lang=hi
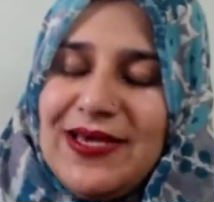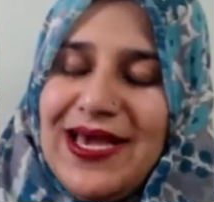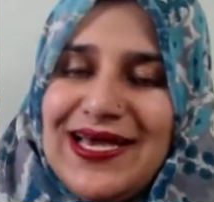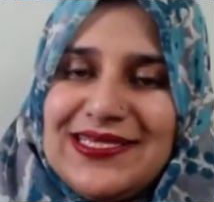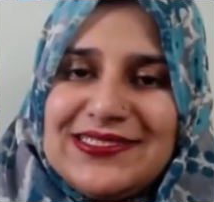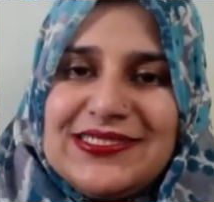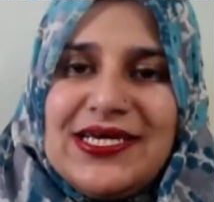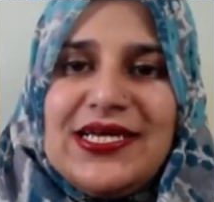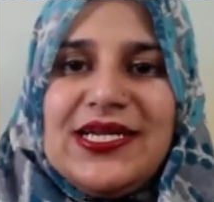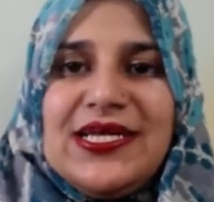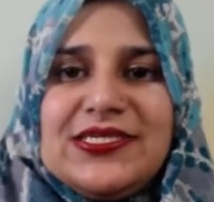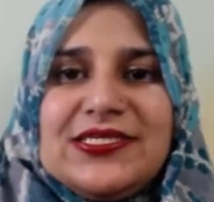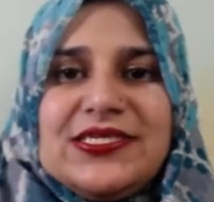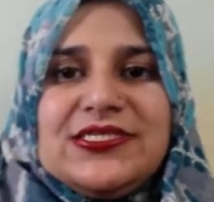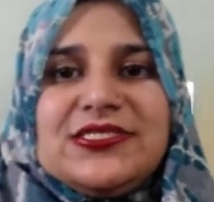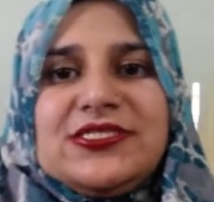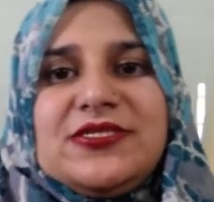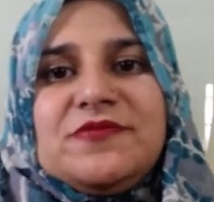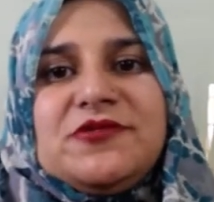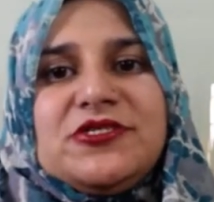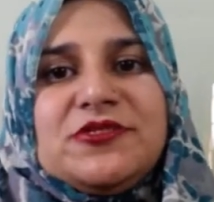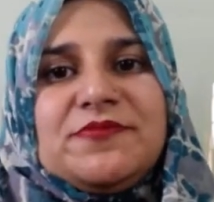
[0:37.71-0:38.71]
ऐसा
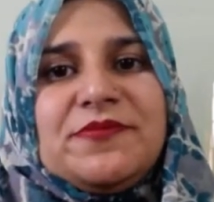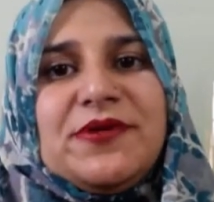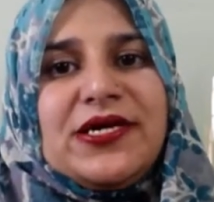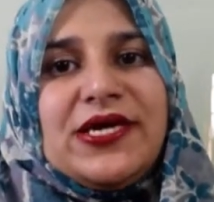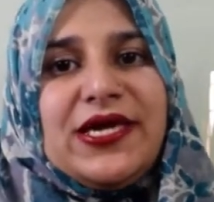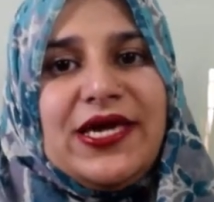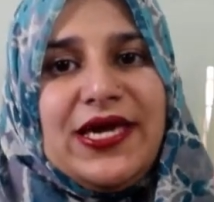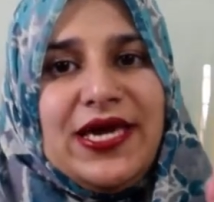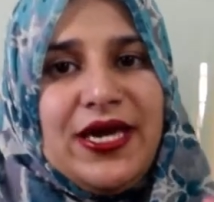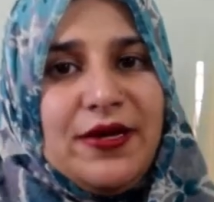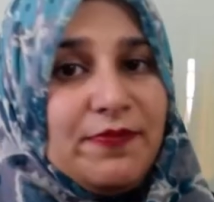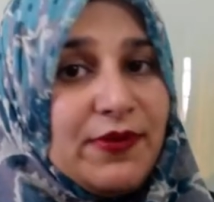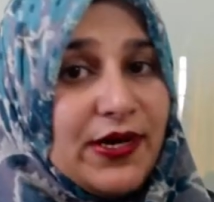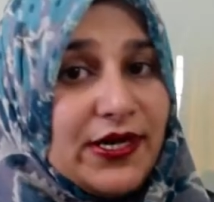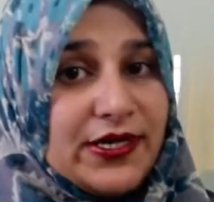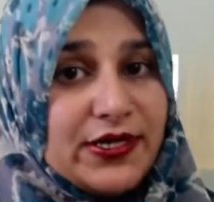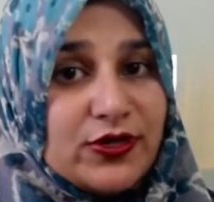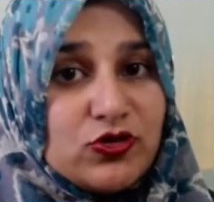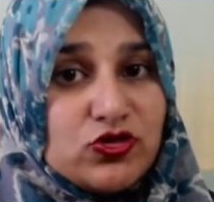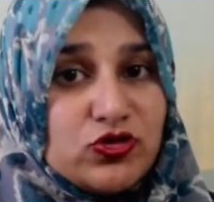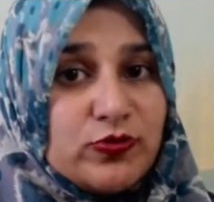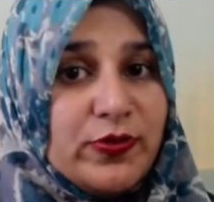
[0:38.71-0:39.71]
रिलेशनशिप जिसमें कि एक
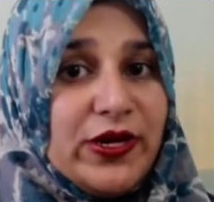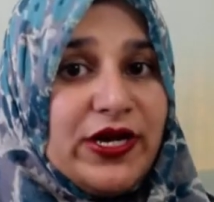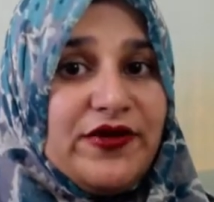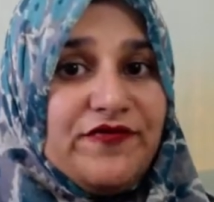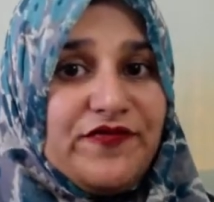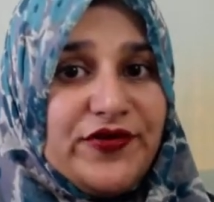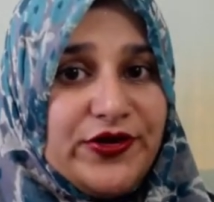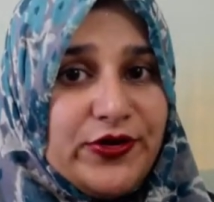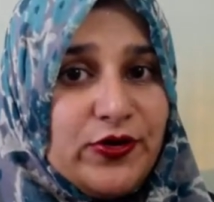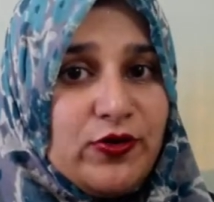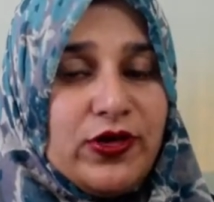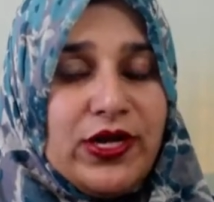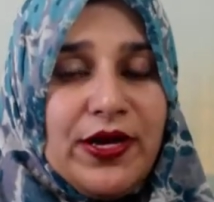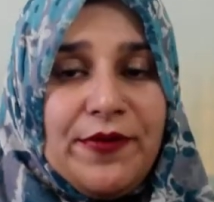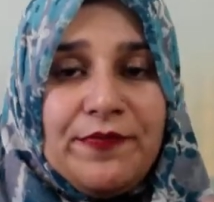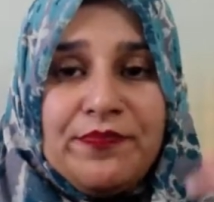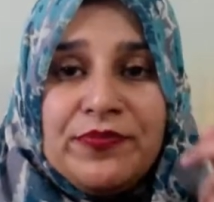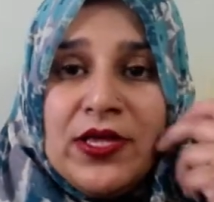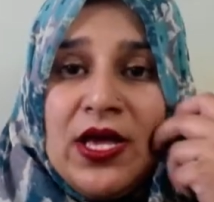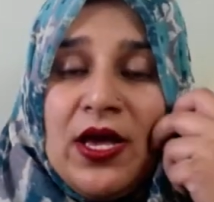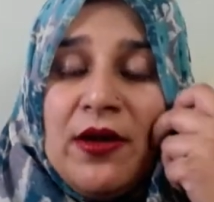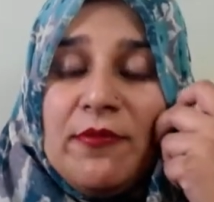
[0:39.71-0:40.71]
पार्टनर को तो बेनिफिट हो रहा
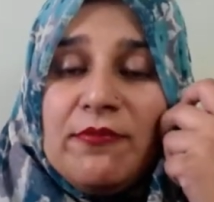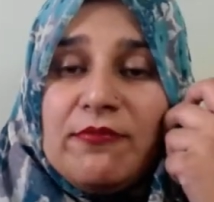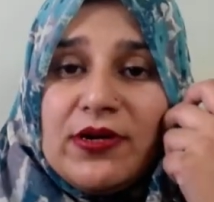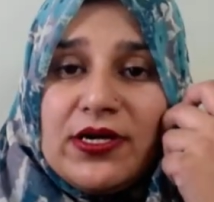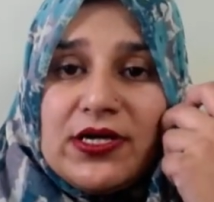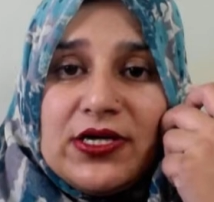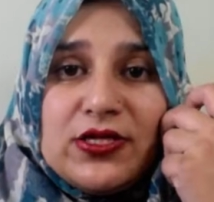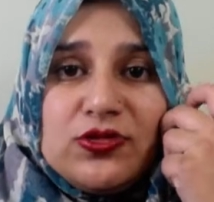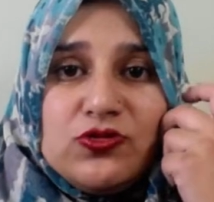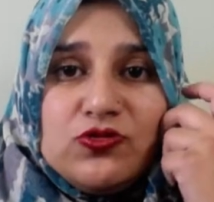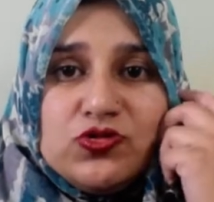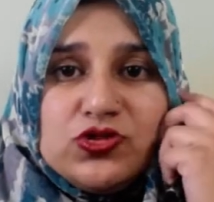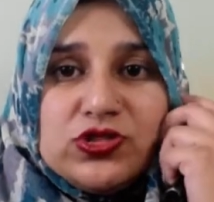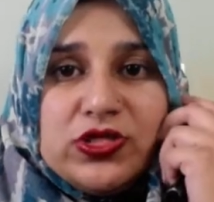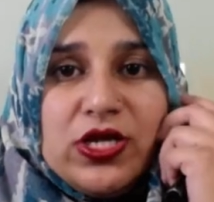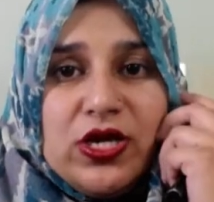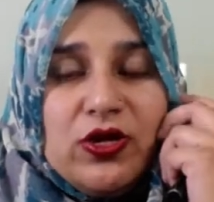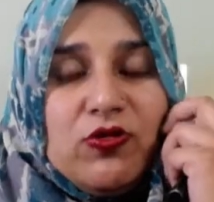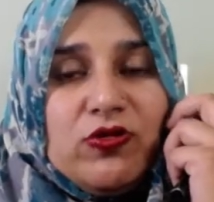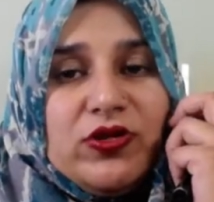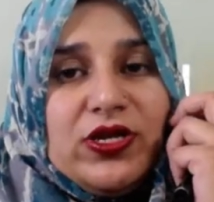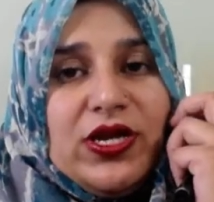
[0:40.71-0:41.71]
है मगर दूसरे
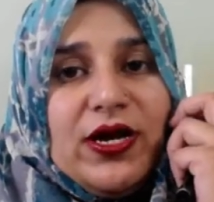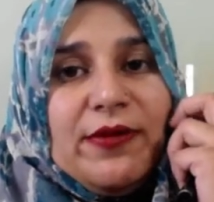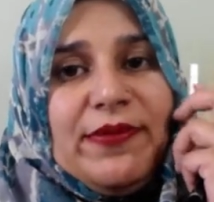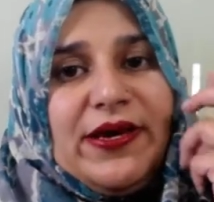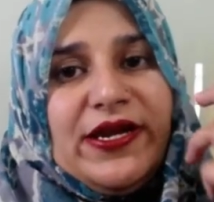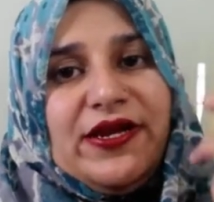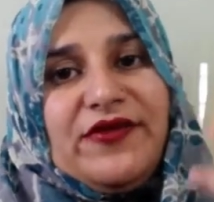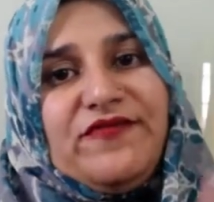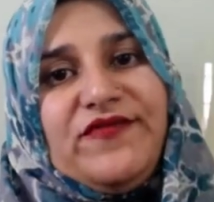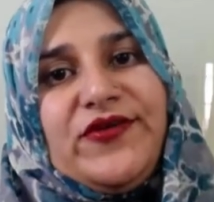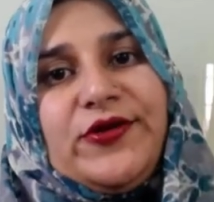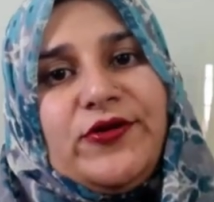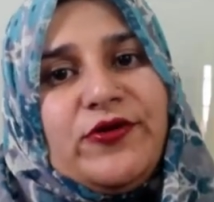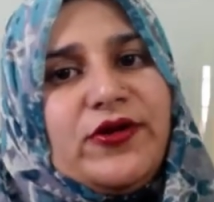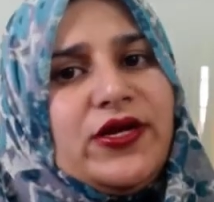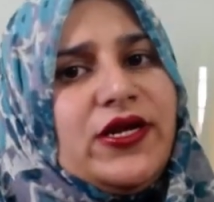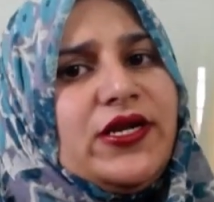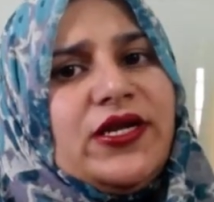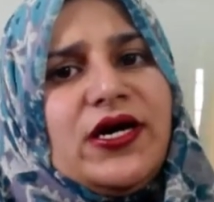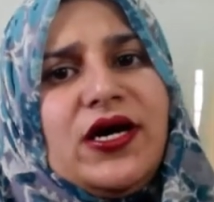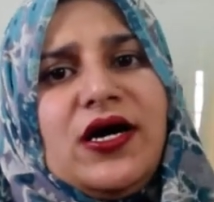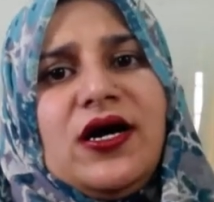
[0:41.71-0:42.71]
को ना बेनिफिट हो रहा
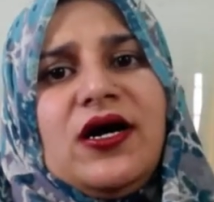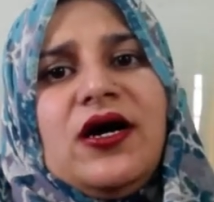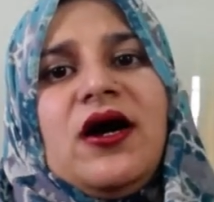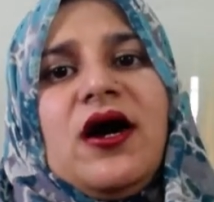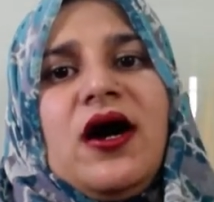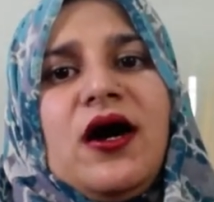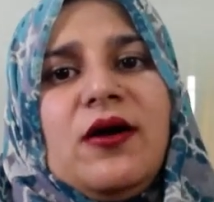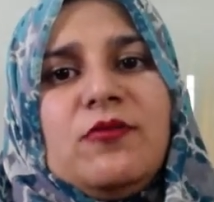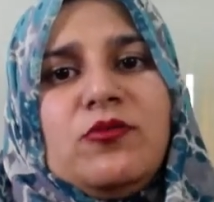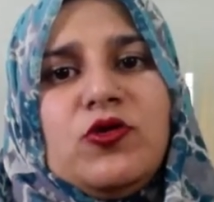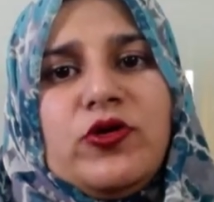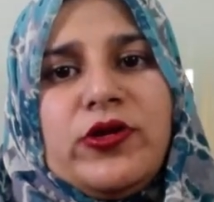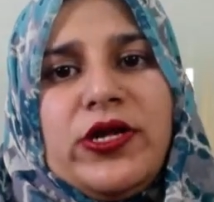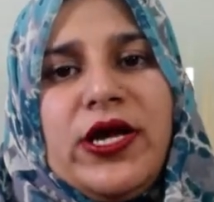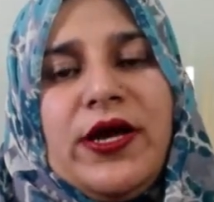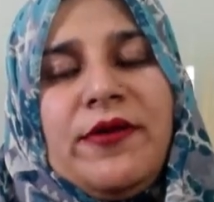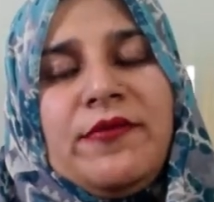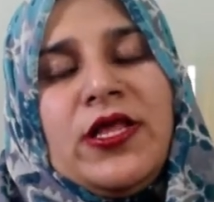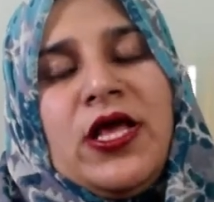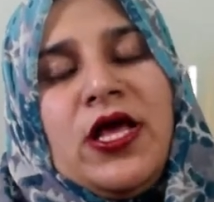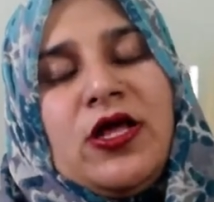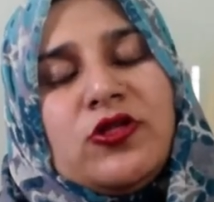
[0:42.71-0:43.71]
है ना हार्म हो रहा है
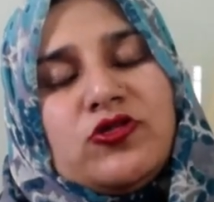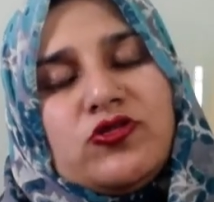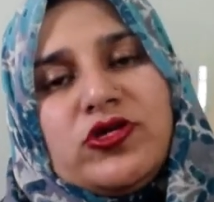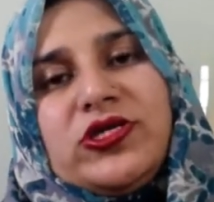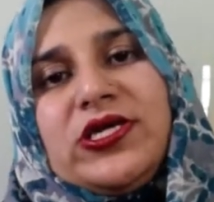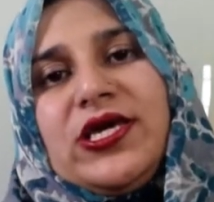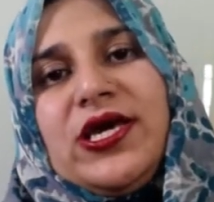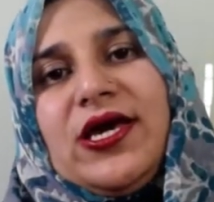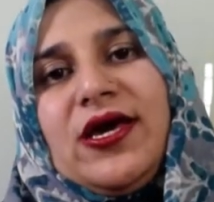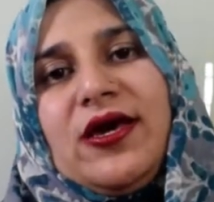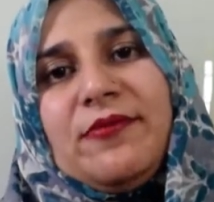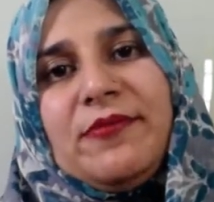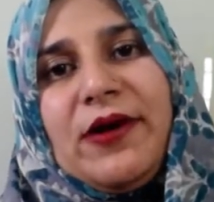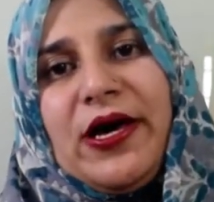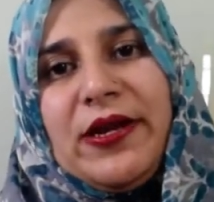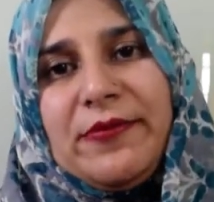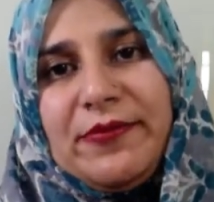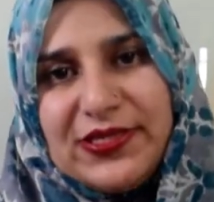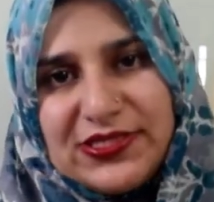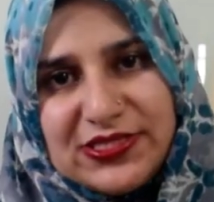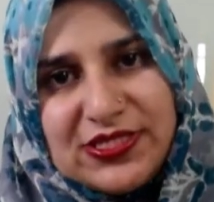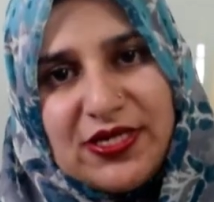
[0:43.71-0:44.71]
तो ये है हमारे
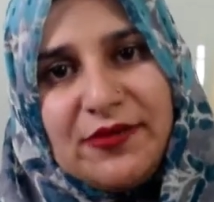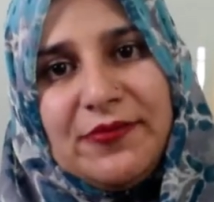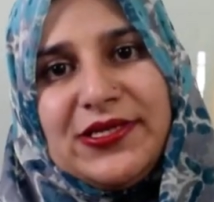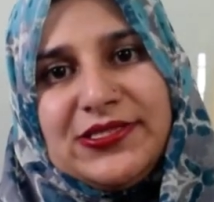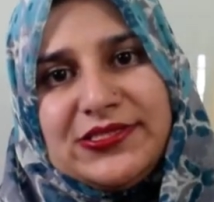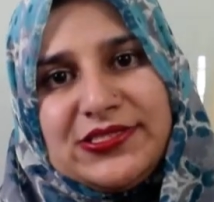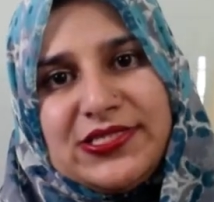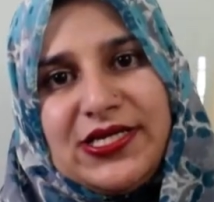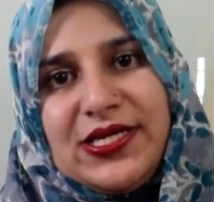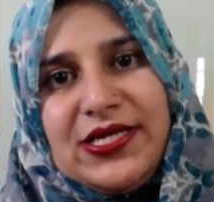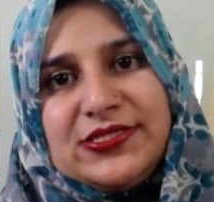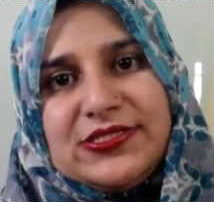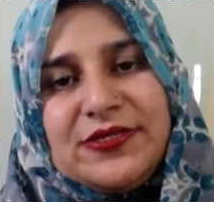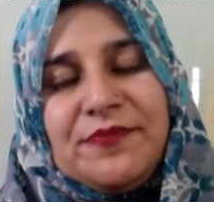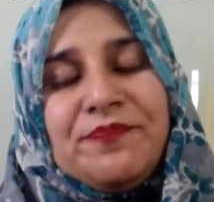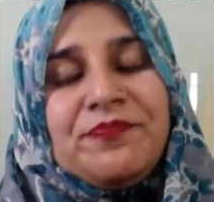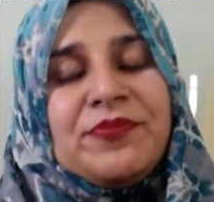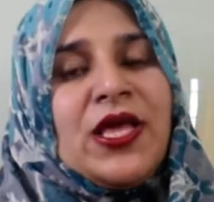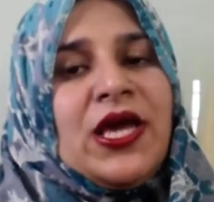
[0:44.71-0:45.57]
पास कमेंसलिज्म